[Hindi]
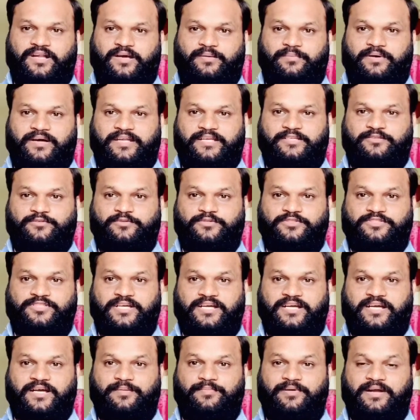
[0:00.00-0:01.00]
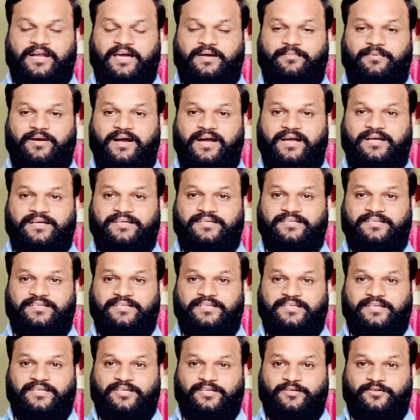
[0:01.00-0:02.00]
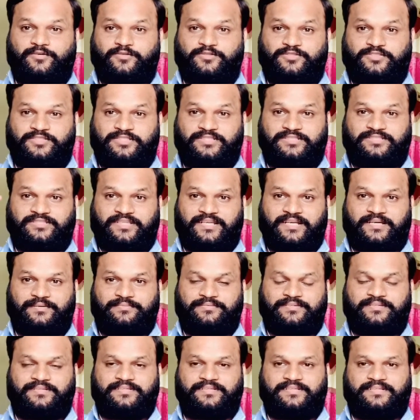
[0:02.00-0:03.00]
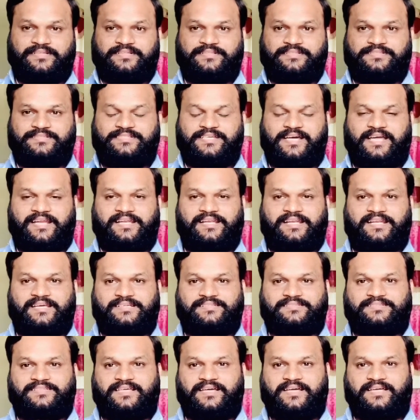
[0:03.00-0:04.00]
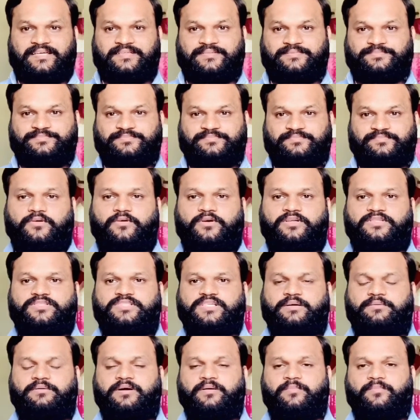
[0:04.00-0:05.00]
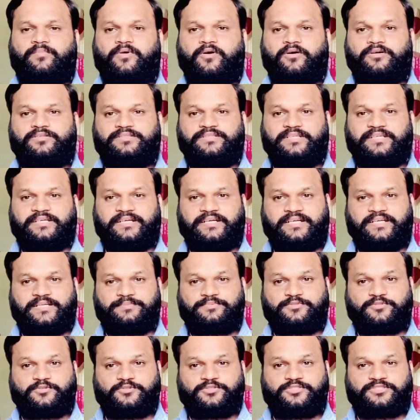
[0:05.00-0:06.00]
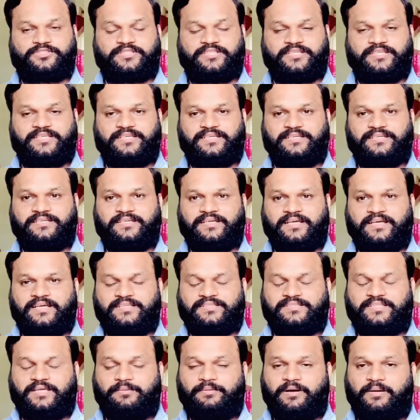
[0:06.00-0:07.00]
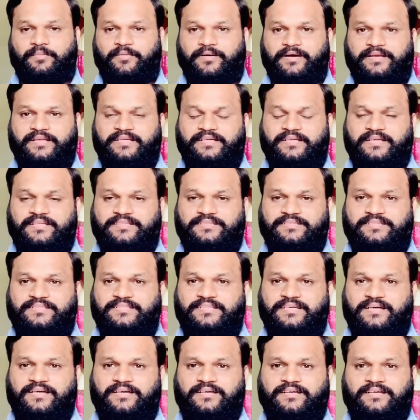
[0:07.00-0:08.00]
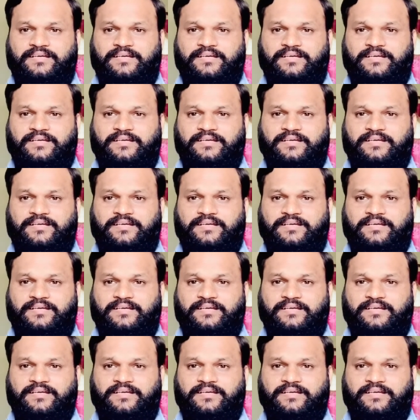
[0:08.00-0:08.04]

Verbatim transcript: हमारी ऊर्जा का बड़ा भाग उसकी तरफ जाने लगता है और जब हम बहुत नेगेटिव सोचते हैं तब हमारी ग्रंथियाँ